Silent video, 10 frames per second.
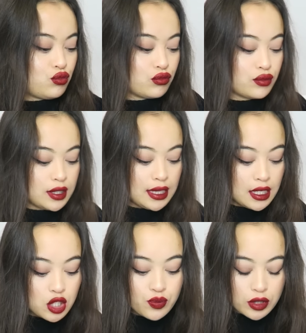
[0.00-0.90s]
bon,
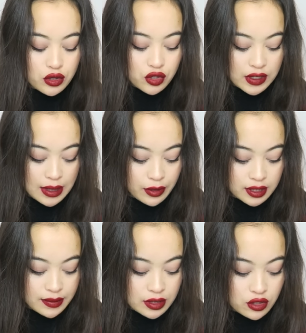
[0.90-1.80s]
je pense que je vais la
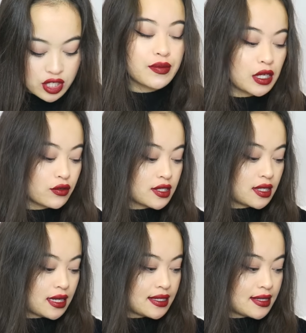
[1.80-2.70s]
porter parce que j'aime bien quand
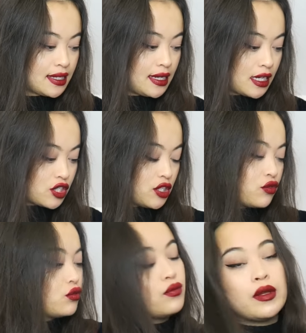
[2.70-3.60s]
c'est assez large et
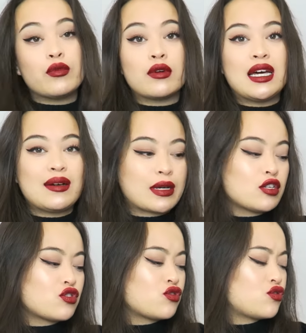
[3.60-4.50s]
tout. Mais bon, là
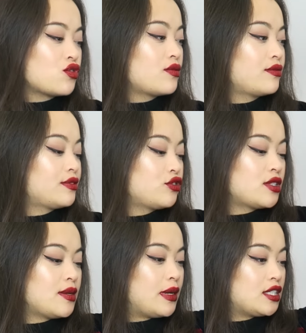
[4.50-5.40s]
après, je, je
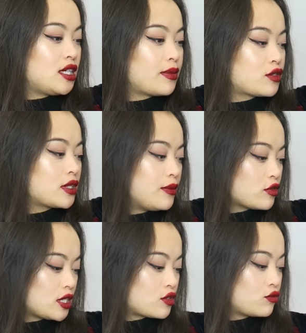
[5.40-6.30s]
sais pas, j'ai l'impression que les
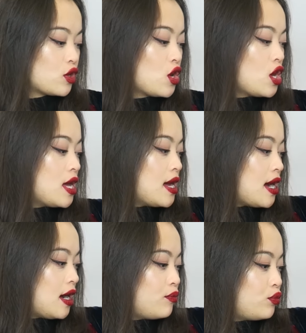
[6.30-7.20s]
manches elles sont
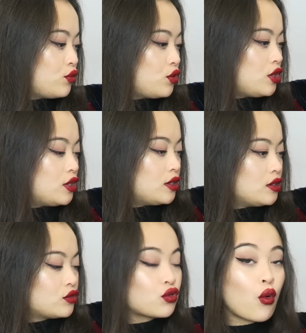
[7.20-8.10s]
un peu
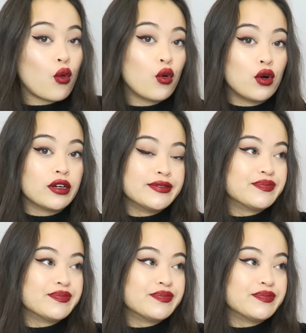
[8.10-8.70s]
euh, trop